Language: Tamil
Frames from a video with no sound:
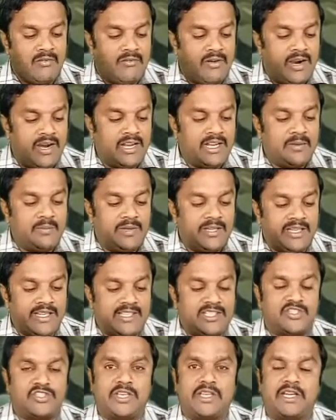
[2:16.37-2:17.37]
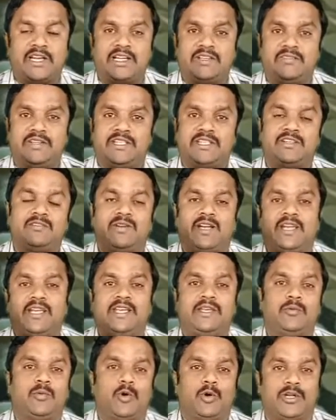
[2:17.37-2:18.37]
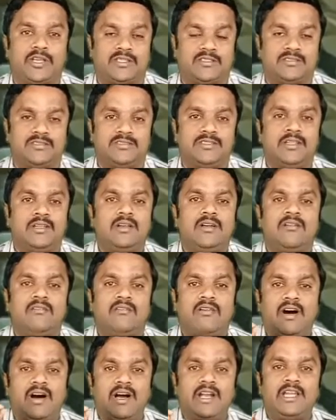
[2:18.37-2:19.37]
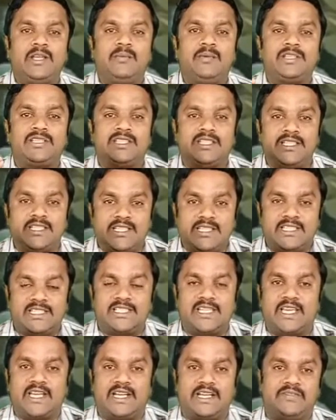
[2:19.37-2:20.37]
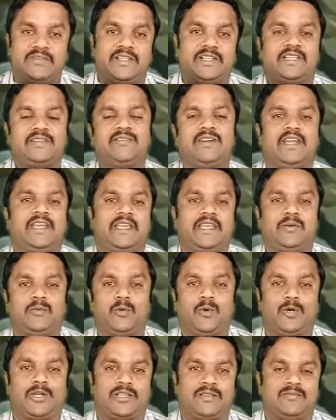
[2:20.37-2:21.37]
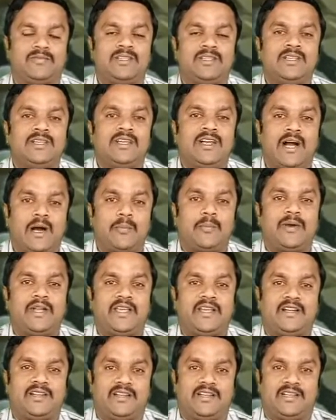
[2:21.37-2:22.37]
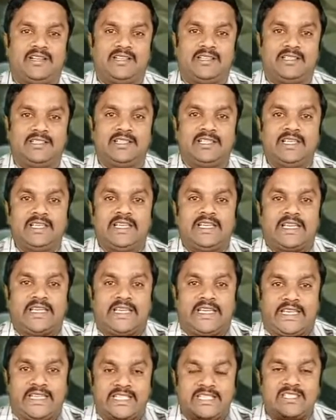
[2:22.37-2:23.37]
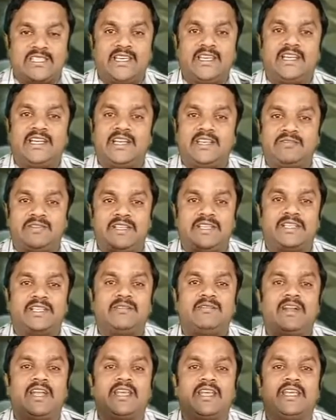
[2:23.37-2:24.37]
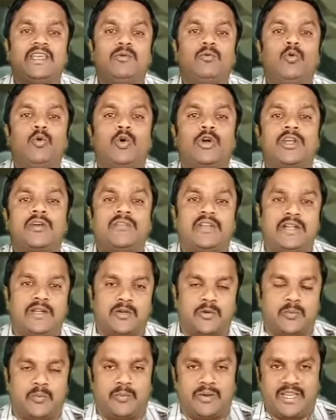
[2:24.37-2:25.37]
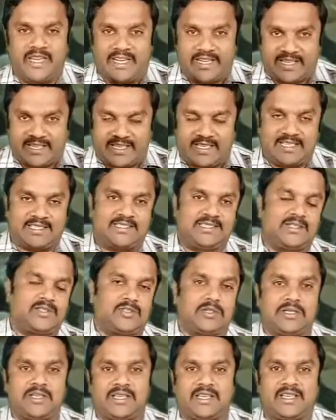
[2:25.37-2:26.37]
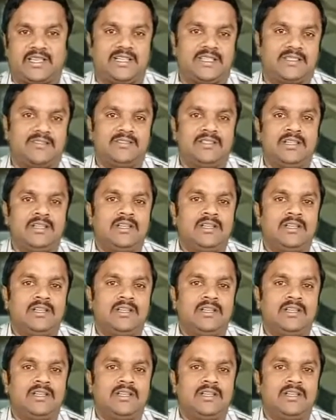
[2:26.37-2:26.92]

வாலிப இச்சைகளை விட்டு விலகி ஓடு வாலிபத்தின் இச்சைகளை விட்டு விலகி ஓடு அப்படியானால் இச்சைகளை விட்டு விலகி ஓட வேண்டும் என்று கர்த்தர் சொல்லுகிறார்